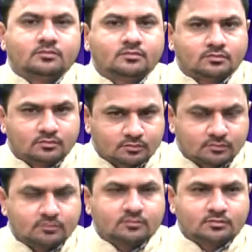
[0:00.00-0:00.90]
चाहिए तो
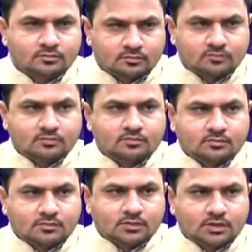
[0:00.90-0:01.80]
मैं
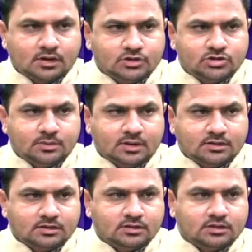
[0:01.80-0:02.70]
अच्छी बात
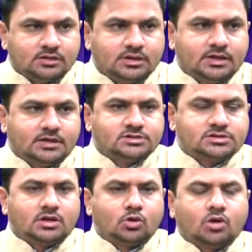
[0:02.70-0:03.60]
है ठीक है
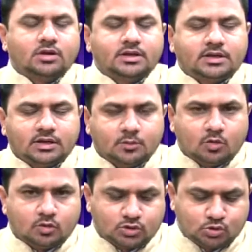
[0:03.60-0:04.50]
इंशाल्लाह कॉल करने के लिए
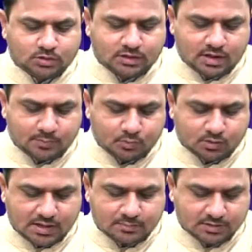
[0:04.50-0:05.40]
बहुत बहुत शुक्रिया आप
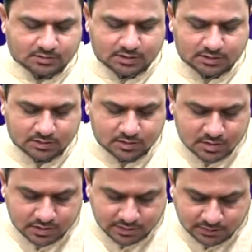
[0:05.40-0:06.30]
प्रोग्राम देखते रहिए
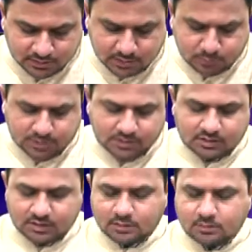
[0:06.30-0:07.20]
इंटर कंप्लीट
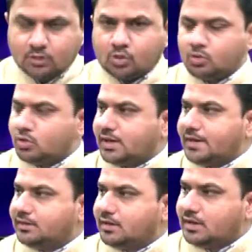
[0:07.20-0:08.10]
करने के बाद ऑटो
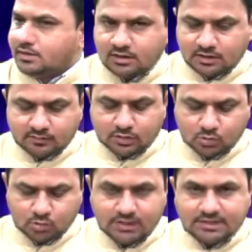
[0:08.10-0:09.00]
कैट किया है तकरीबन
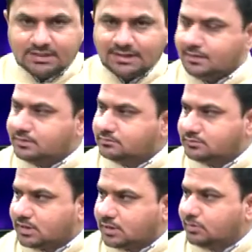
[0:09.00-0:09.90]
टू डी थ्री डी
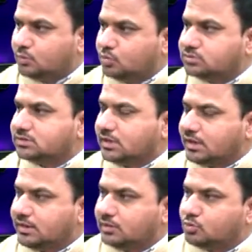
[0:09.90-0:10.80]
तकरीबन कोर्सेज कर
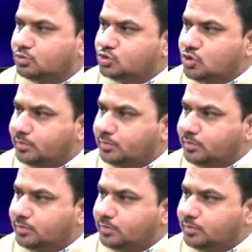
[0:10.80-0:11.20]
लिए हैं तो जॉब